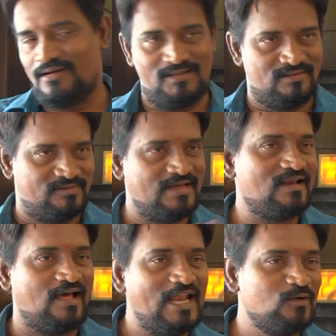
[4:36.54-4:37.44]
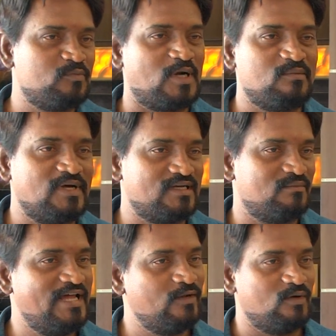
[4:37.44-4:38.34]
அது வேறு ஹாலிவுட் படம் பார்க்குற
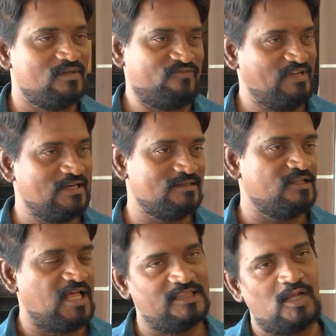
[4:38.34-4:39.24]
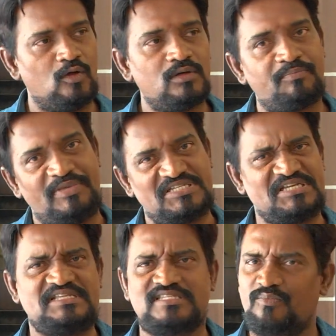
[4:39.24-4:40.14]
மாதிரி ஒரு ஃபீல் இருந்தது அந்த அளவுக்கு
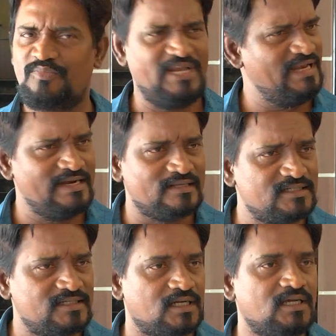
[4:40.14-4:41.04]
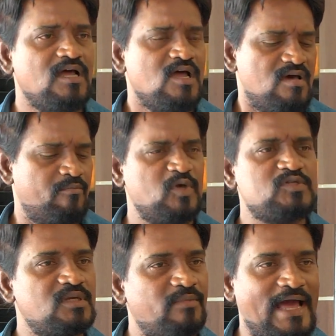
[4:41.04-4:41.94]
பிக்சரைசிங் பின்னே எடுத்துருக்குறாங்க
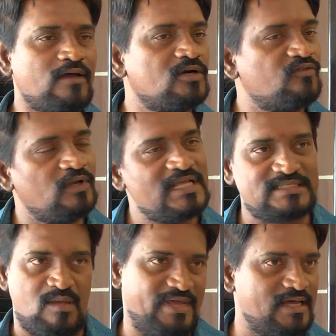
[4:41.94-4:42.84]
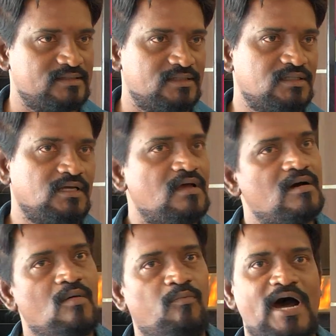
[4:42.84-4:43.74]
மியூசிக் பேக்ரவுண்ட் ஃபுல்லாக செமையாக இருந்தது
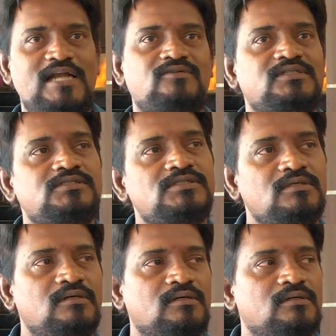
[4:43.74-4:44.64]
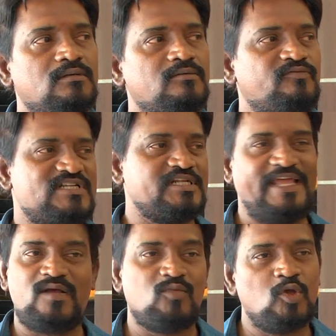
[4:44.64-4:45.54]
பாட்டு வந்து ஃபஸ்ட்டு
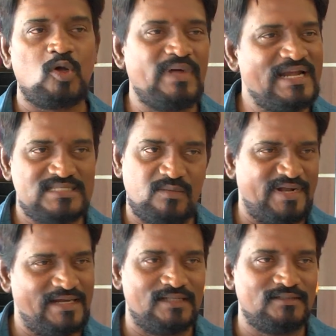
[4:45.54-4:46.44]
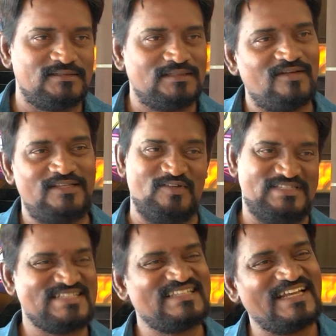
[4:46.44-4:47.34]
கேட்கும்போது ஒரு மாதிரி டிசப்பாயிண்ட்டாக இருந்தது என்னடா இதுக்கு
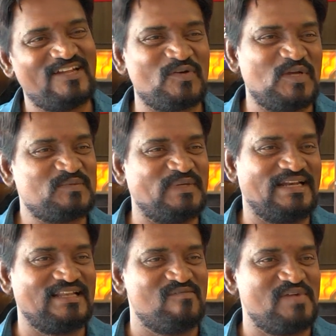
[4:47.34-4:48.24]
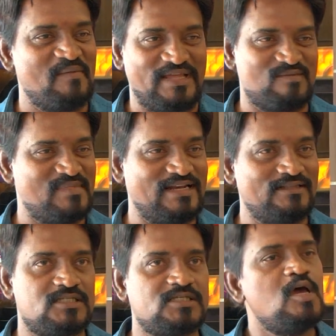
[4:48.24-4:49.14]
வித்தியாசகரே அவங்க யூஸ் பண்ணியிருக்கலாமே அப்படிங்கிற மாதிரி
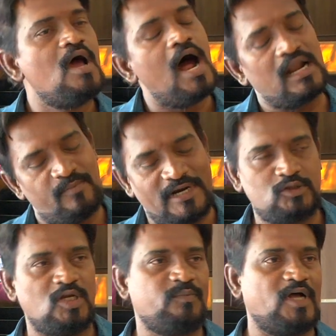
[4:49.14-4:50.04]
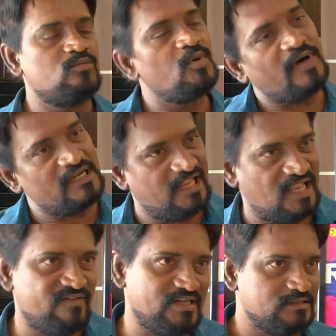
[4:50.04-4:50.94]
இருந்துச்சு ஆனால் படத்தோட பார்க்கும்போது பாட்டு
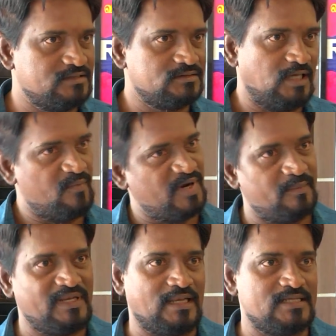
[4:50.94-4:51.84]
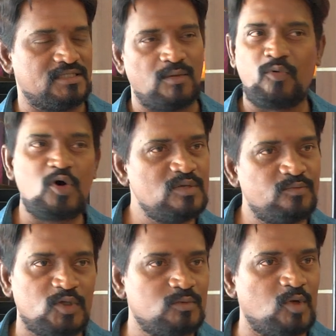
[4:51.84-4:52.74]
நல்லாவே இருந்தது எல்லா பாட்டுமே நல்லா இருந்துச்சு அந்த
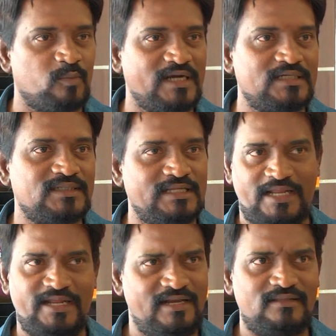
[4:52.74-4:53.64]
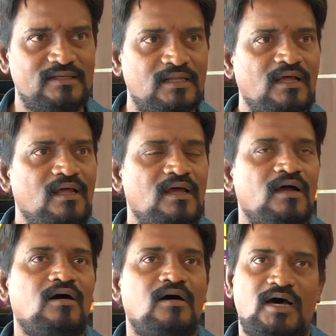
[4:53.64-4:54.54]
போதும் போதும்னு ஒரு பாட்டு இருக்கா நான் கேட்டதே இல்லை
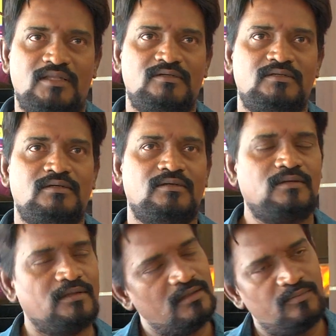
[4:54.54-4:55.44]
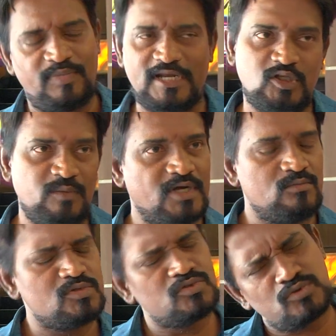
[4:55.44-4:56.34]
அது படத்தோட
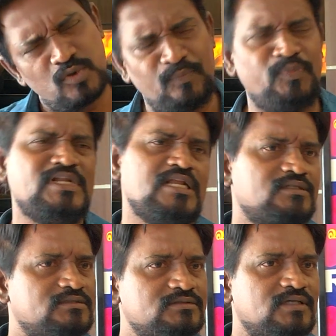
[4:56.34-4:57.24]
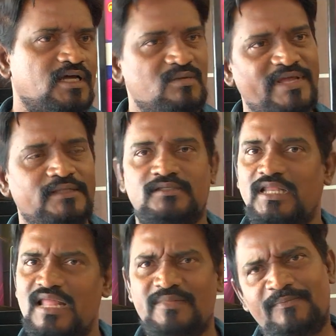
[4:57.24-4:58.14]
பார்க்கும்போது சூப்பராக இருந்தது அருமையாக இருந்தது
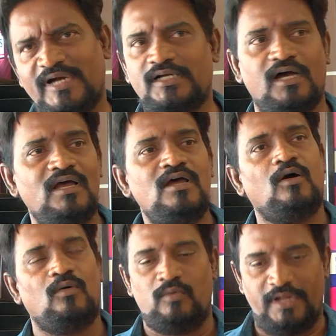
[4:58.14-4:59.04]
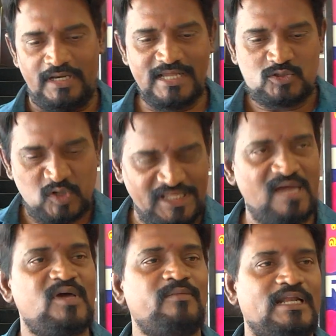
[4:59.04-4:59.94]
எல்லாமே பக்கா இப்போ என்ன ஜோதிகா
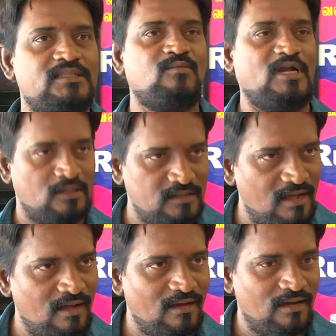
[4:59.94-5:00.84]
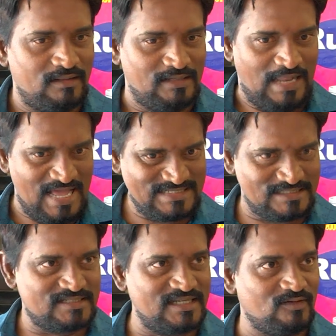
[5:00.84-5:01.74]
மேம் இடத்த மட்டும்தான் அந்த
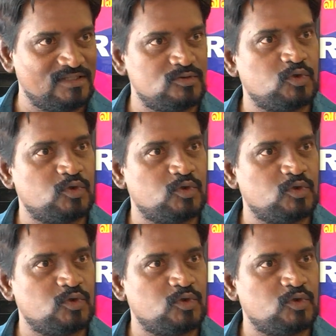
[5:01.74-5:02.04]
லாஸ்ட் சீன் வந்து